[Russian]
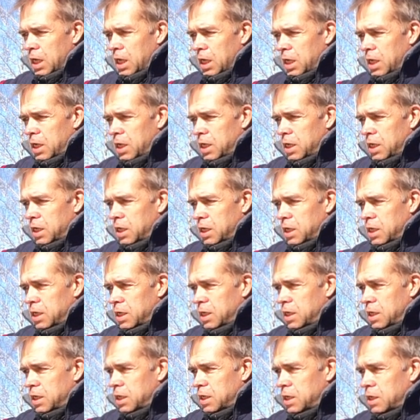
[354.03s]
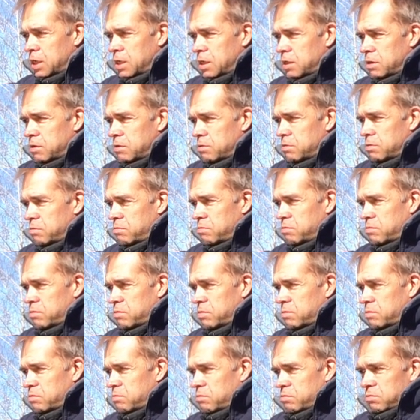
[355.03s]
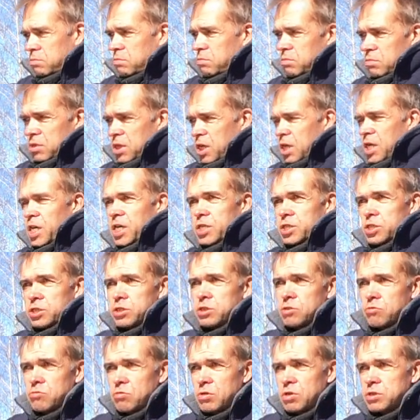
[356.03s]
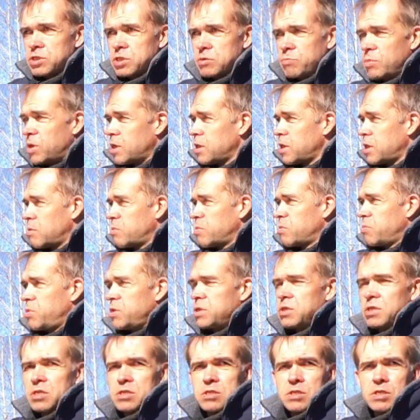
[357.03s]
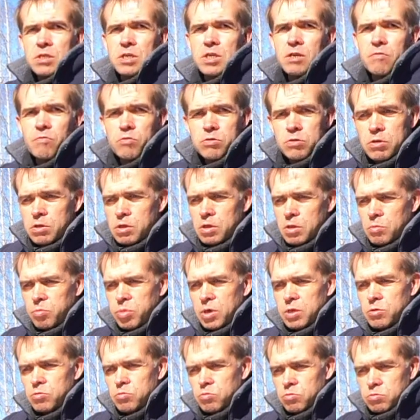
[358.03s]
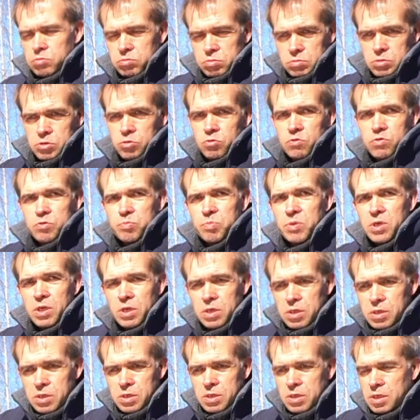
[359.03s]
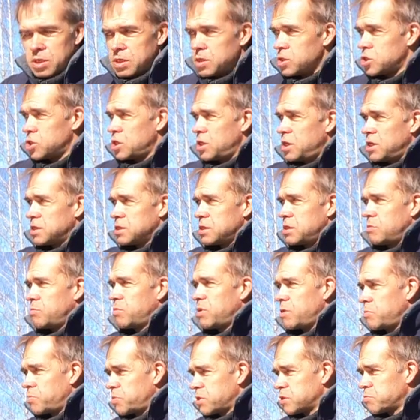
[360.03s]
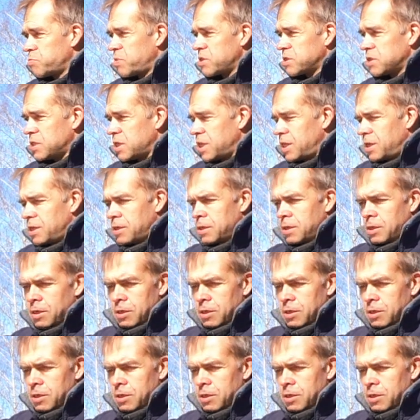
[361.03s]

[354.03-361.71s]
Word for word: А, Такая же ситуация могла бы быть, если кого-то долбанул кто спереди, да, железный бампер спасает.